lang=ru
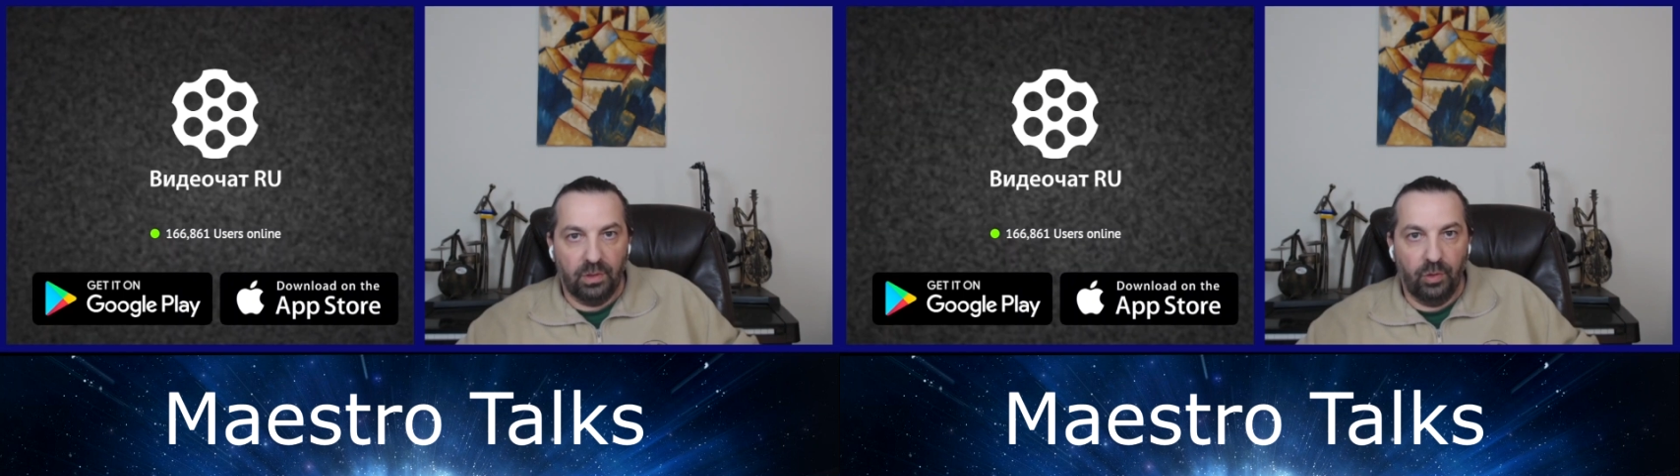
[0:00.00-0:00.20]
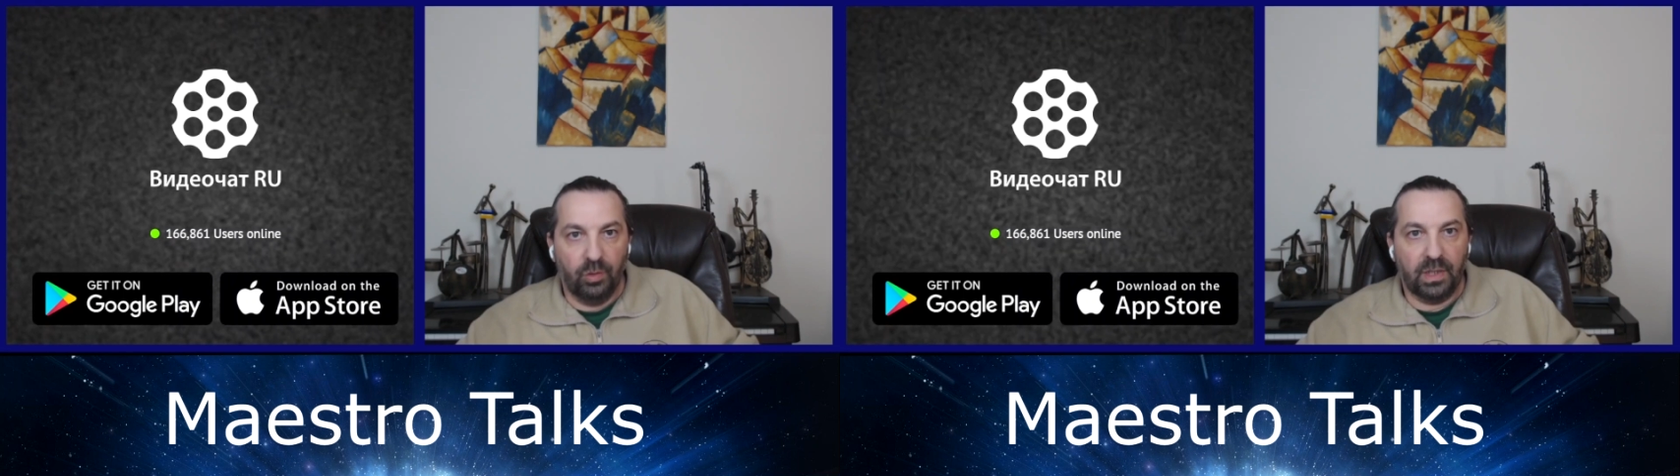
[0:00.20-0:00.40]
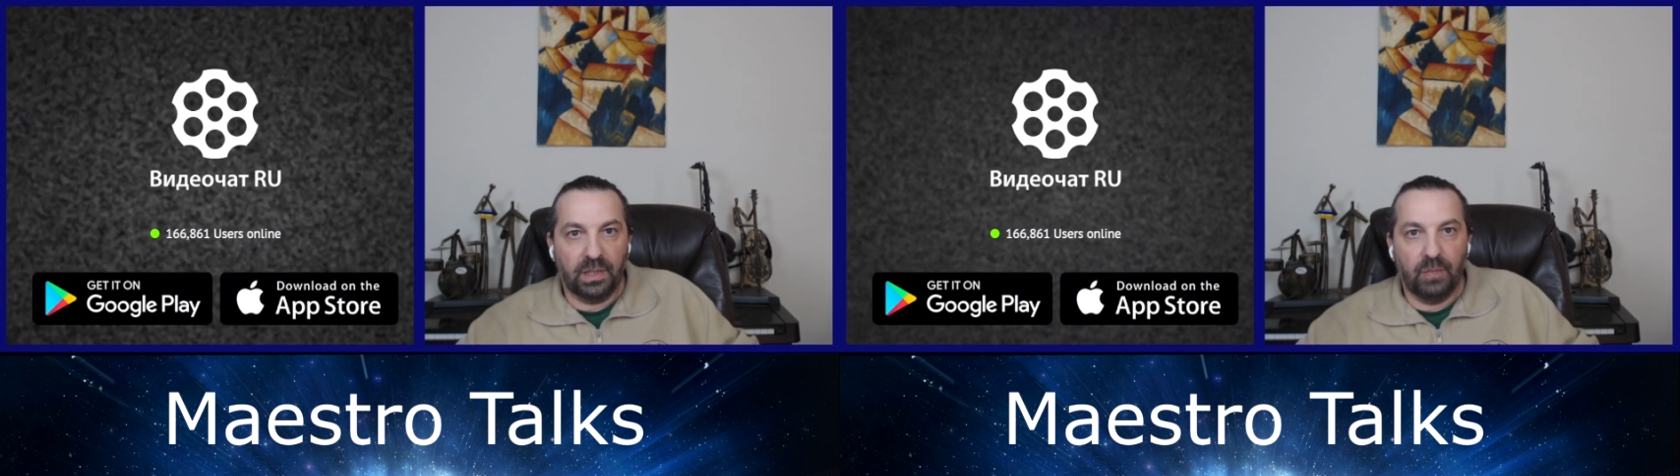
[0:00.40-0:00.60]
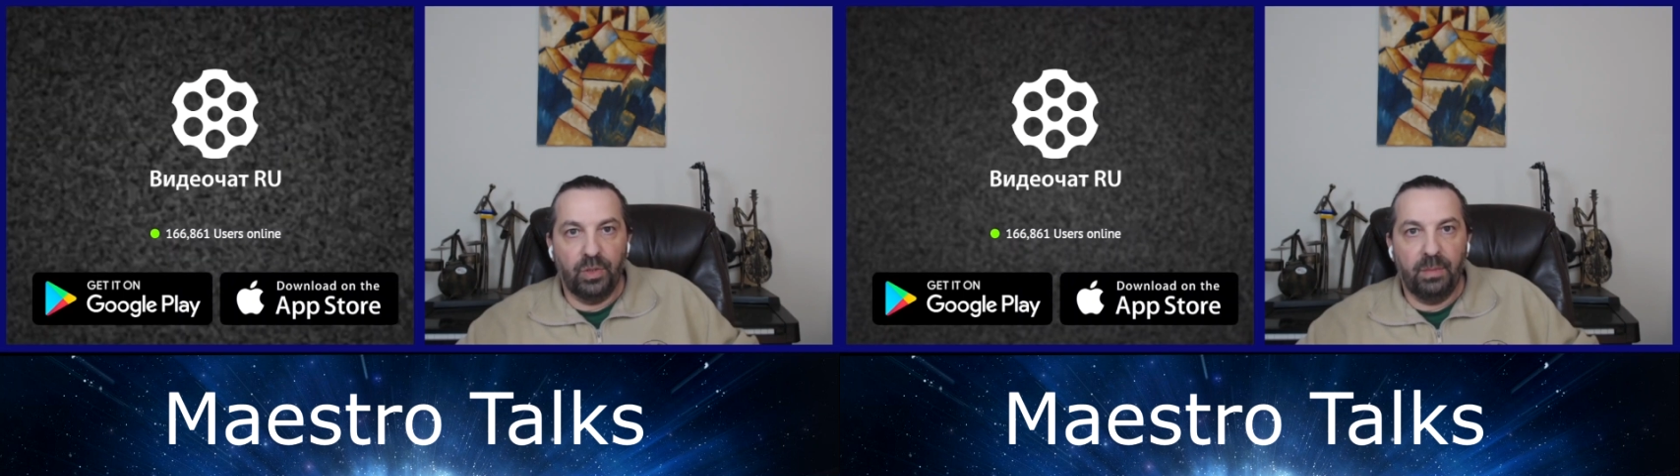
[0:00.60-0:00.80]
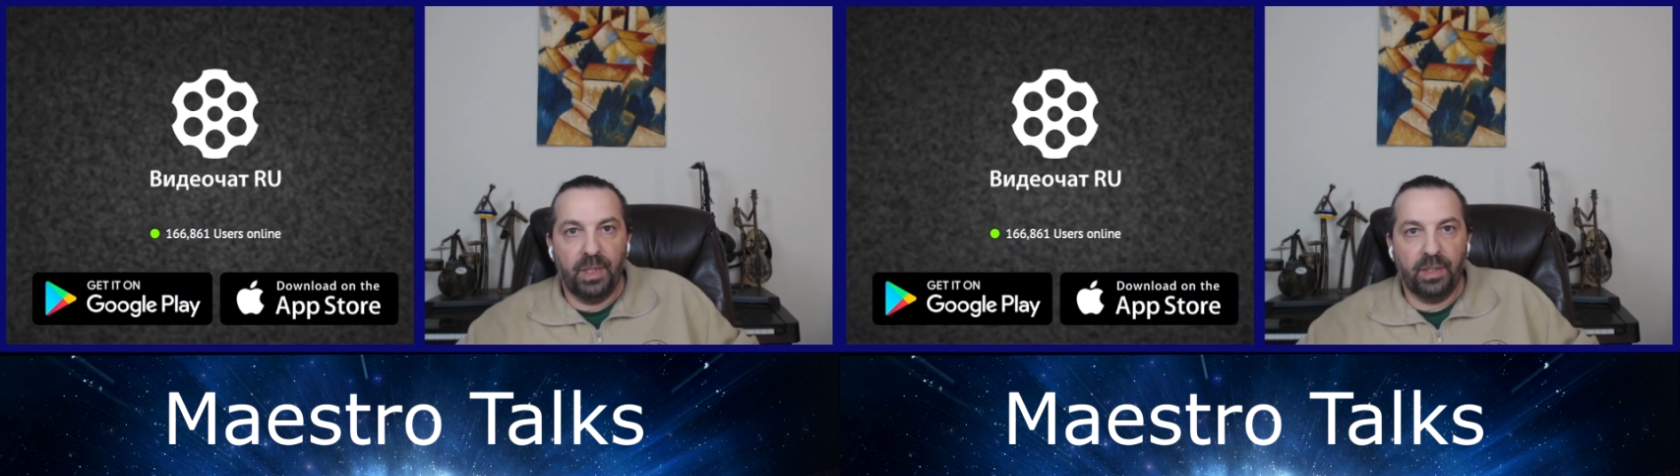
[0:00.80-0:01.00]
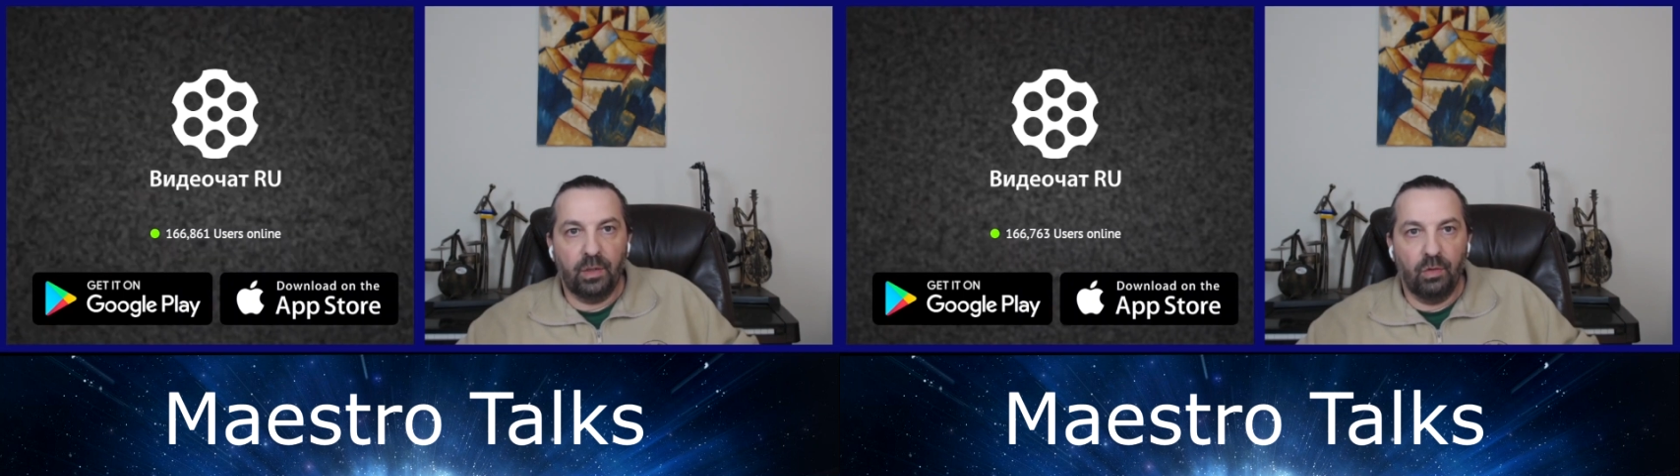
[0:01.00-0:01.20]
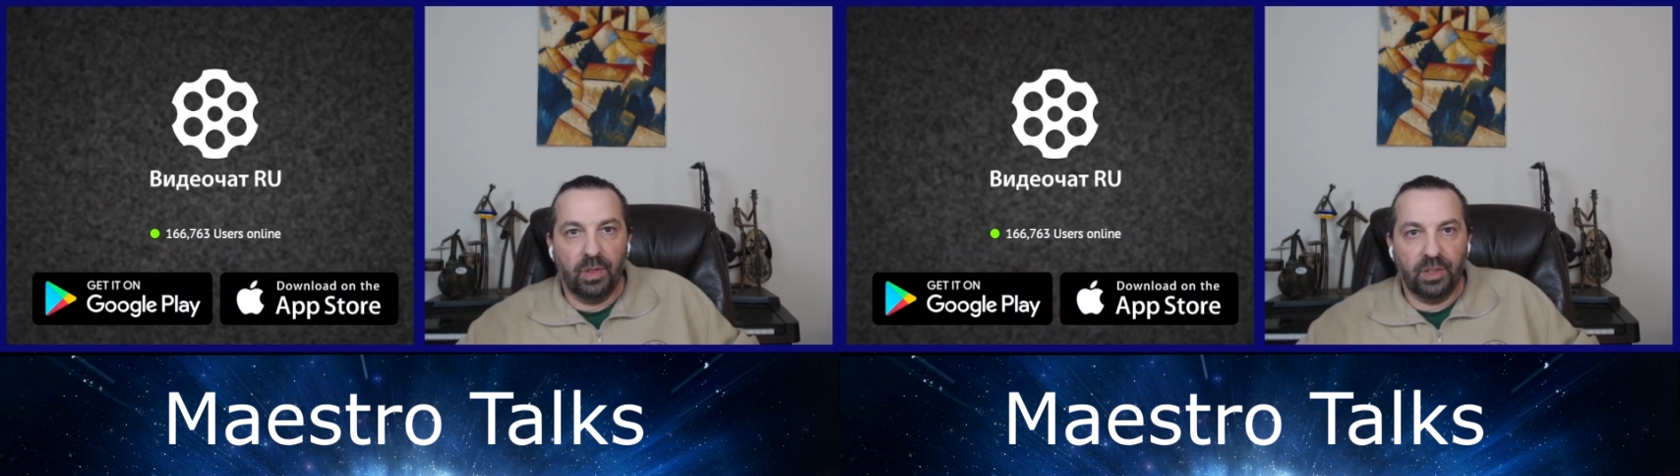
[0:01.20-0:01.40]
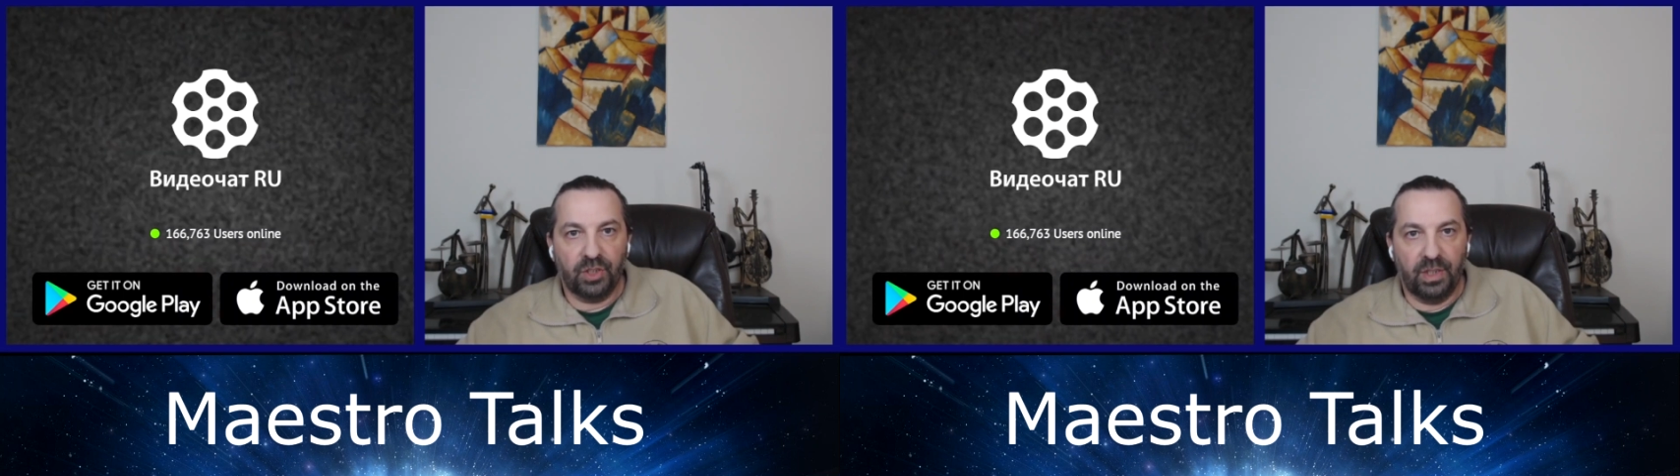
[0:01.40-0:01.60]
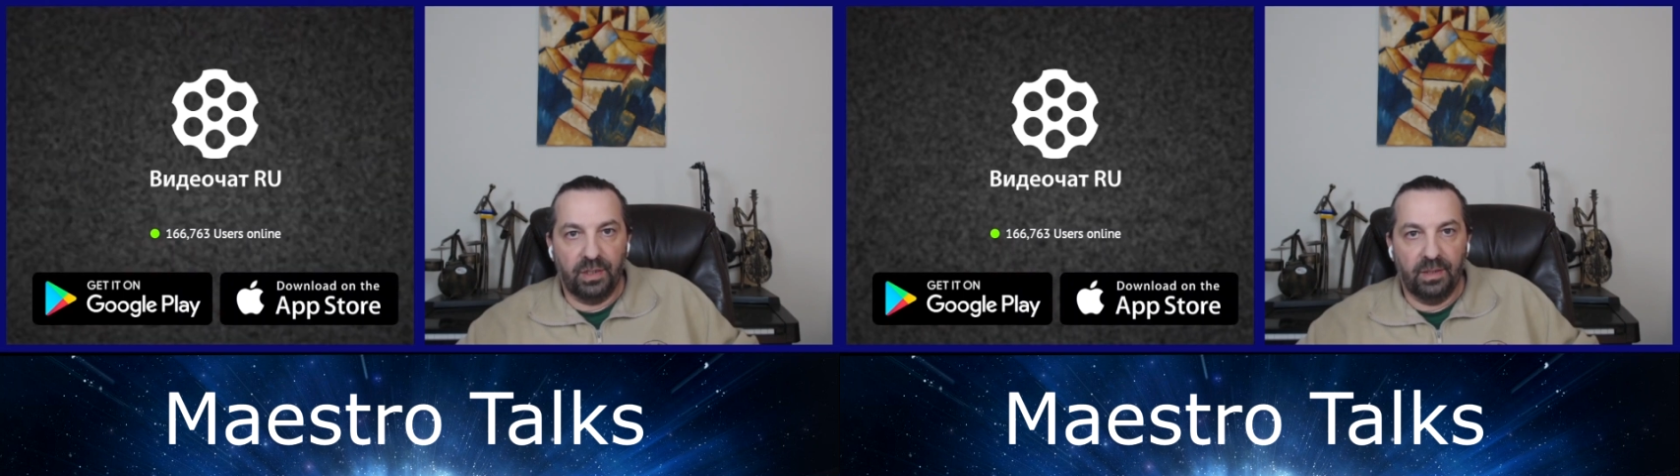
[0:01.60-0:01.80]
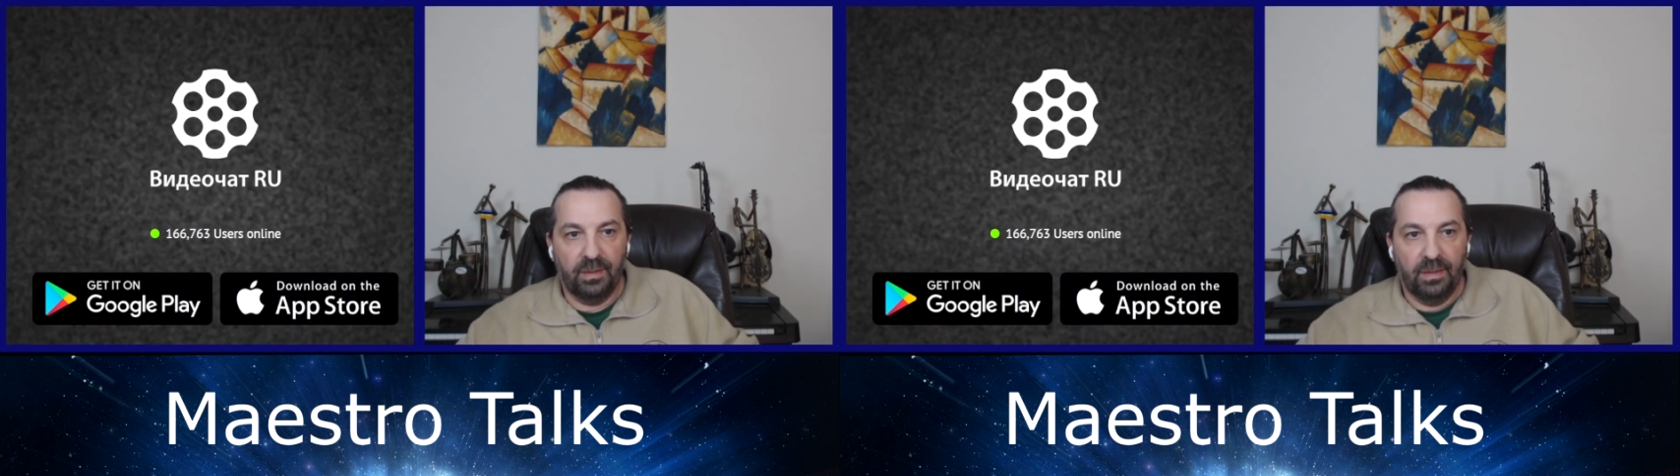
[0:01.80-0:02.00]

И он к этому не имеет никакого отношения.